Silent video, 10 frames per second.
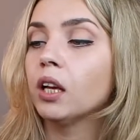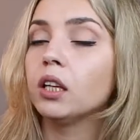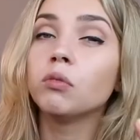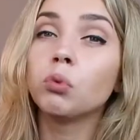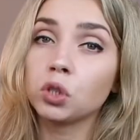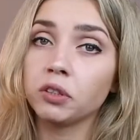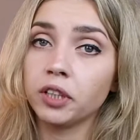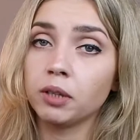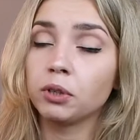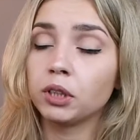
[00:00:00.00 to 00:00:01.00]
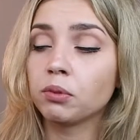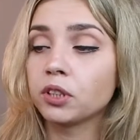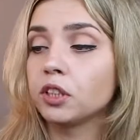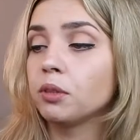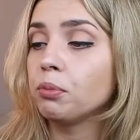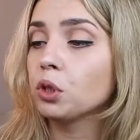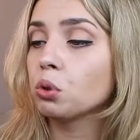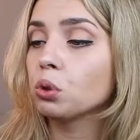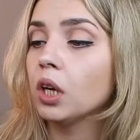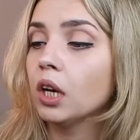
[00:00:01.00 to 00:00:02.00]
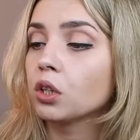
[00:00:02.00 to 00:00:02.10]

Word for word: и в отзывах об этом, кстати, пишут,